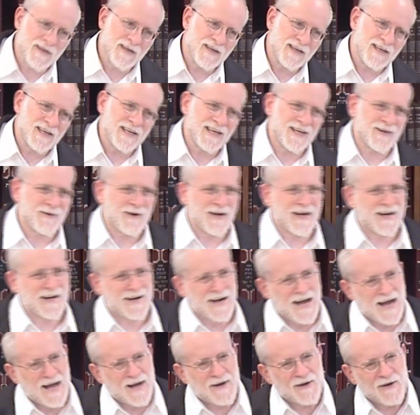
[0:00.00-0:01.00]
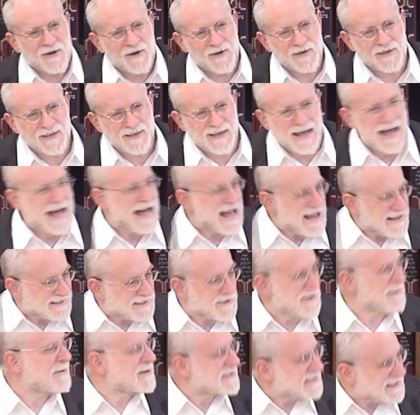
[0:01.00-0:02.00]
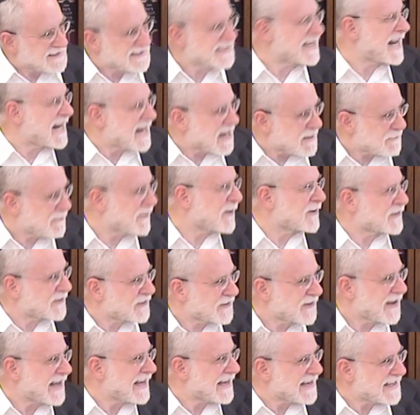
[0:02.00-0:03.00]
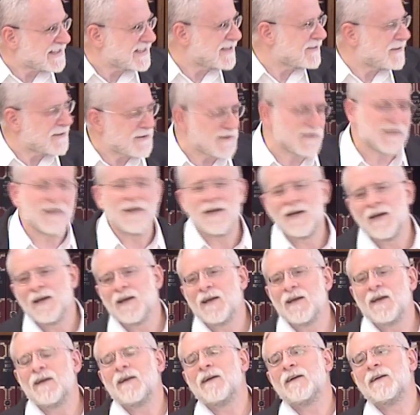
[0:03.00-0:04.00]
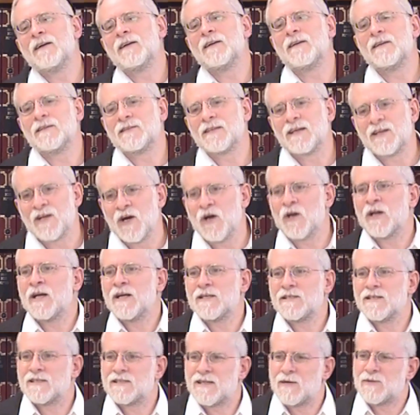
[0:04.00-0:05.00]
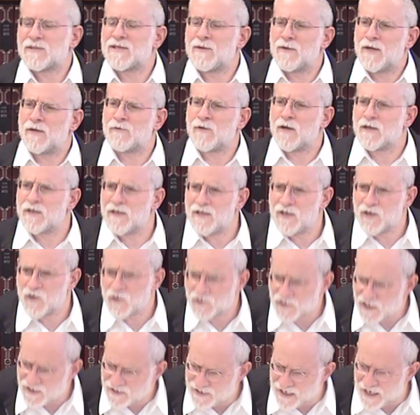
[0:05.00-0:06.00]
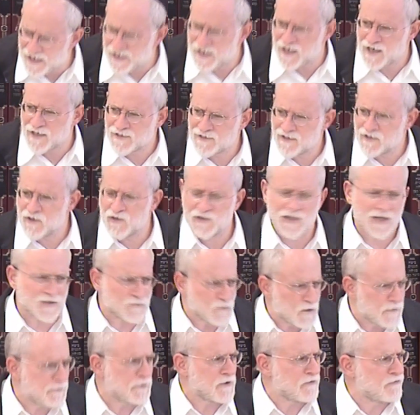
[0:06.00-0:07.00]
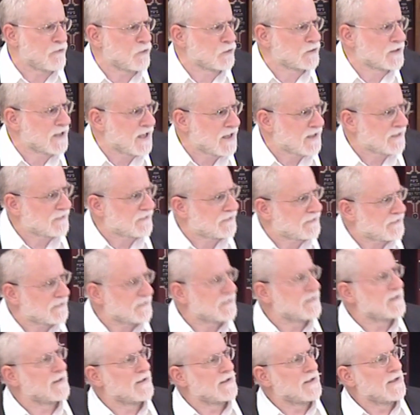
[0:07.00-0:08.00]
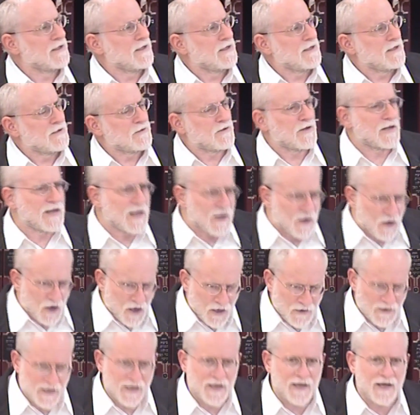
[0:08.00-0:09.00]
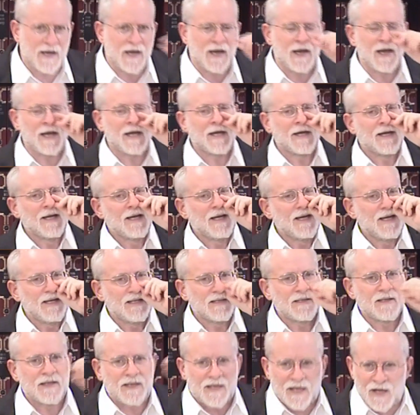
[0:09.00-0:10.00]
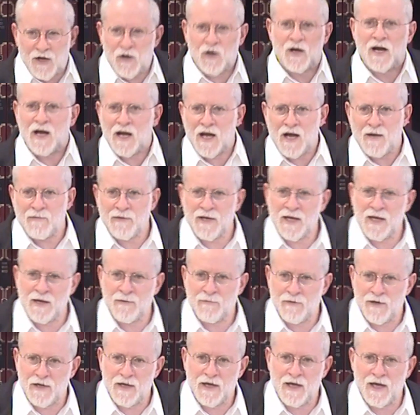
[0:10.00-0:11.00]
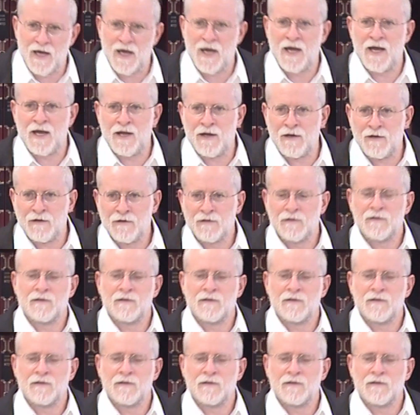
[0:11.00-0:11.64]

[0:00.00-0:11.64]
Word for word: y lo agarraron y, ah, te vamos a tirar al pozo, ahí te vamos... Señores, estamos hablando aquí de cosas serias, de cosas muy profundas. Entonces, de que dijeron Jajamim en